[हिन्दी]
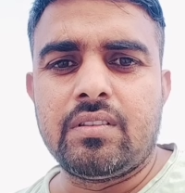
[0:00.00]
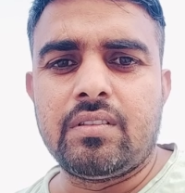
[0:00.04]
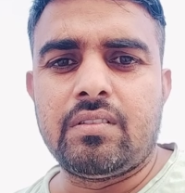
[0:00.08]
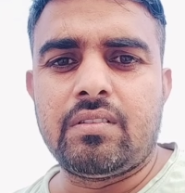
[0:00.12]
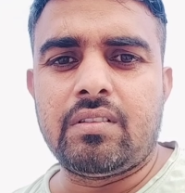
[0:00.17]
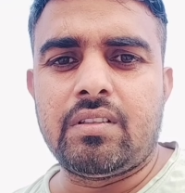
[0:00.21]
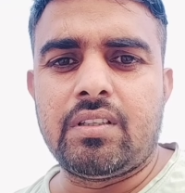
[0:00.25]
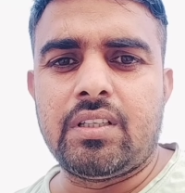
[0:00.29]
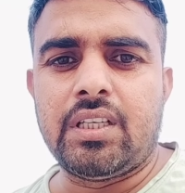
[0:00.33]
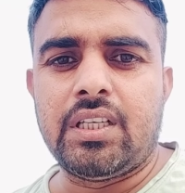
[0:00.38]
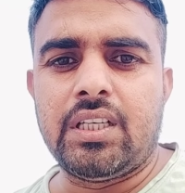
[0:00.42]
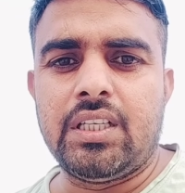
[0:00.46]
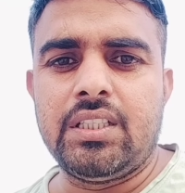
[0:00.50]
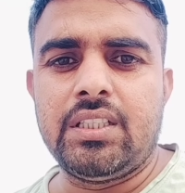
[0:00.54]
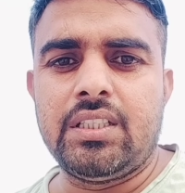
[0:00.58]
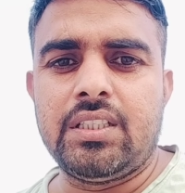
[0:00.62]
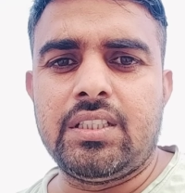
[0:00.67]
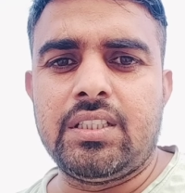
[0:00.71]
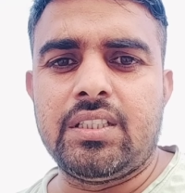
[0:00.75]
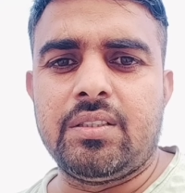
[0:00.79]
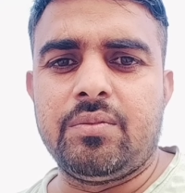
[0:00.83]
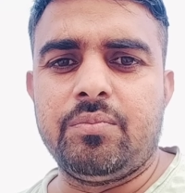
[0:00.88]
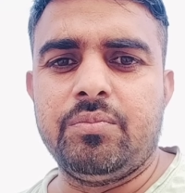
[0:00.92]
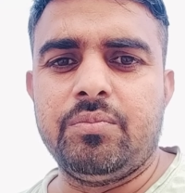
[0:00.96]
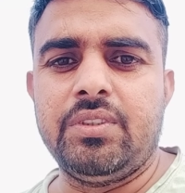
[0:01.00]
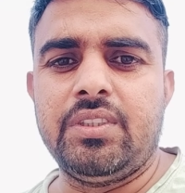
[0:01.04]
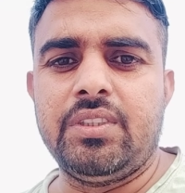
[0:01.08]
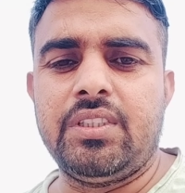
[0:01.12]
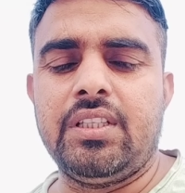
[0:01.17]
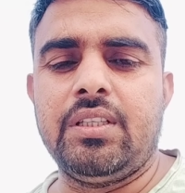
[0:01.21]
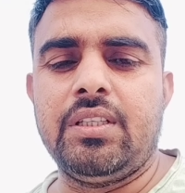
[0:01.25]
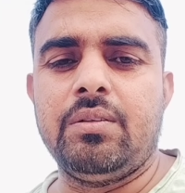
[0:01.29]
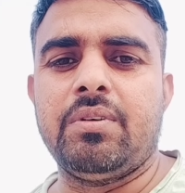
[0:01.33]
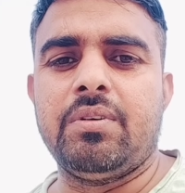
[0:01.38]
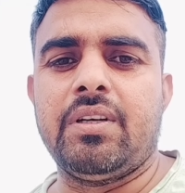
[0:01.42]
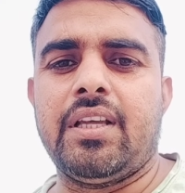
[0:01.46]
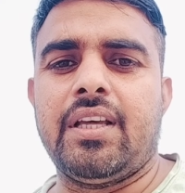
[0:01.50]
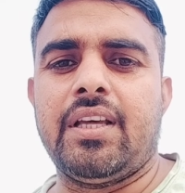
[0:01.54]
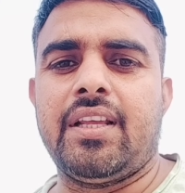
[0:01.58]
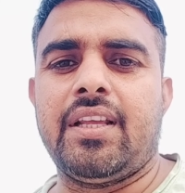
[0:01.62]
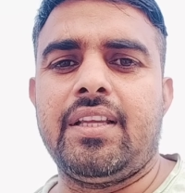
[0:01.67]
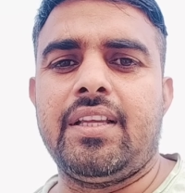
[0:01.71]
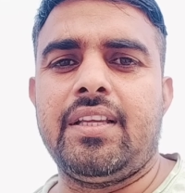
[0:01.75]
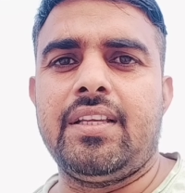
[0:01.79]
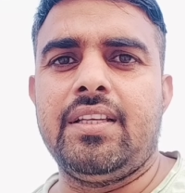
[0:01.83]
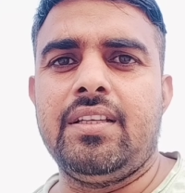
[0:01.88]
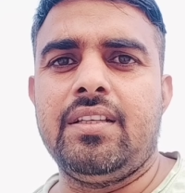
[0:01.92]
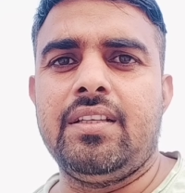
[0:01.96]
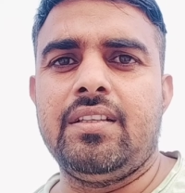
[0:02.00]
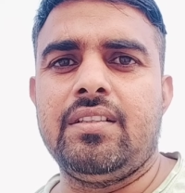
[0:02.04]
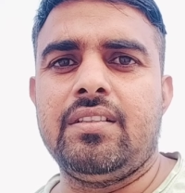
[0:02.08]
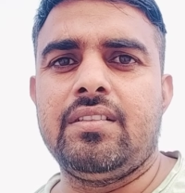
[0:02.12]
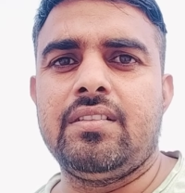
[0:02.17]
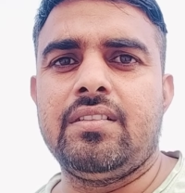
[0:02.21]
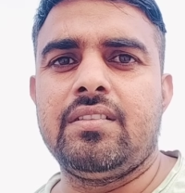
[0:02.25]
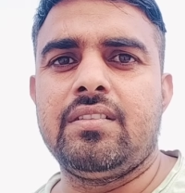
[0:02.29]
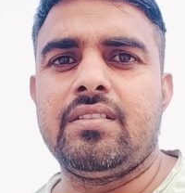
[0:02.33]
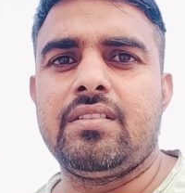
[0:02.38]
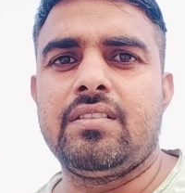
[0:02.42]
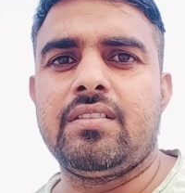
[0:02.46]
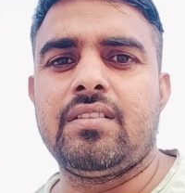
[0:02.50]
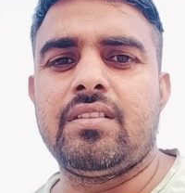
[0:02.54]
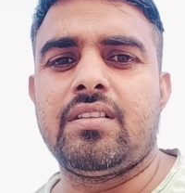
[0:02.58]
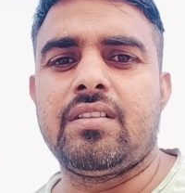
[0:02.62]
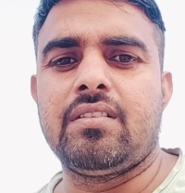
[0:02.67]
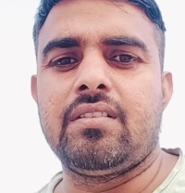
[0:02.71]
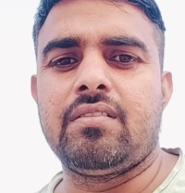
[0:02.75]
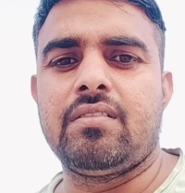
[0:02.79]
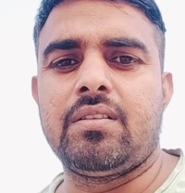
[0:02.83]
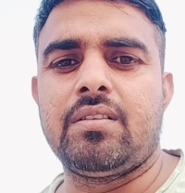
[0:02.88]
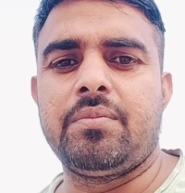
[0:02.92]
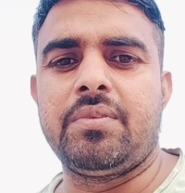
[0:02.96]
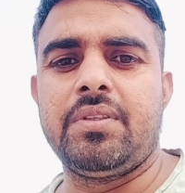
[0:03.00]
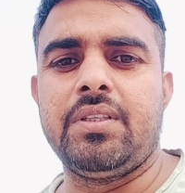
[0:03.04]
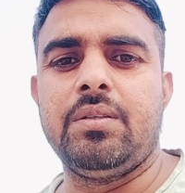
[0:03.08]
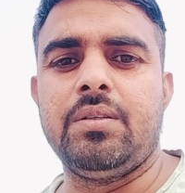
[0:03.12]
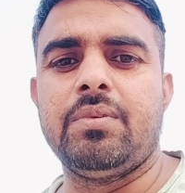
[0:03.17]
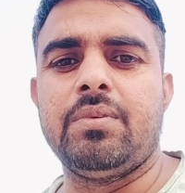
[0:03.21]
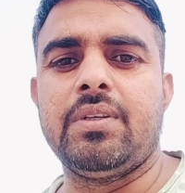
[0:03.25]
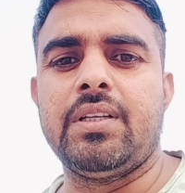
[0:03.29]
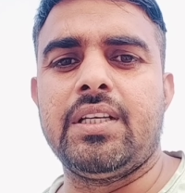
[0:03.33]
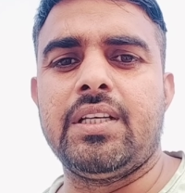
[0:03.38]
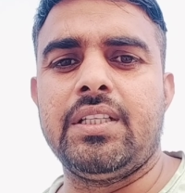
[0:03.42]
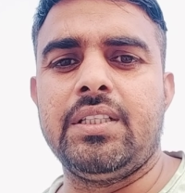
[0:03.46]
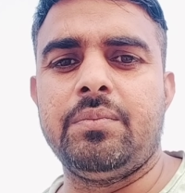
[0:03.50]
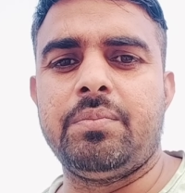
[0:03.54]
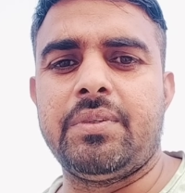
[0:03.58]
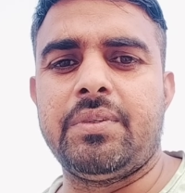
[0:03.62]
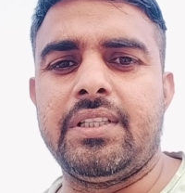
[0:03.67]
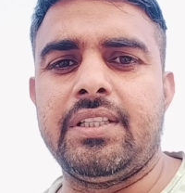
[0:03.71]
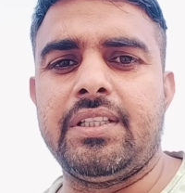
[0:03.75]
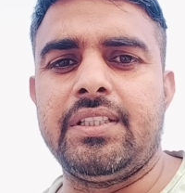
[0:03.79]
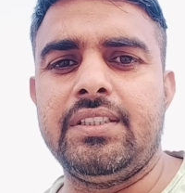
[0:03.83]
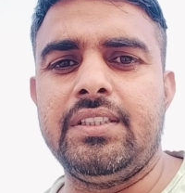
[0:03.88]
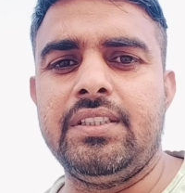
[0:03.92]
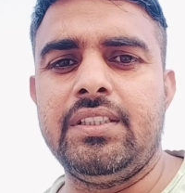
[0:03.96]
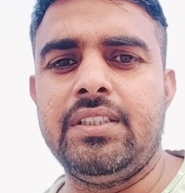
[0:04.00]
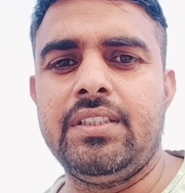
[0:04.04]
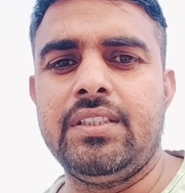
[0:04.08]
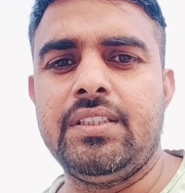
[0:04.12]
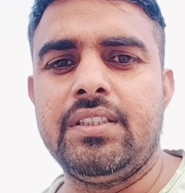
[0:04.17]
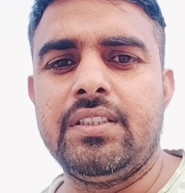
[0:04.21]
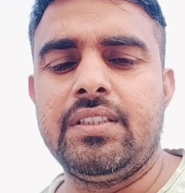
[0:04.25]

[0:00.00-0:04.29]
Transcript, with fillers: और आज एक हम भी रील बना रहे हैं और अब रील बनाने पड़ेगी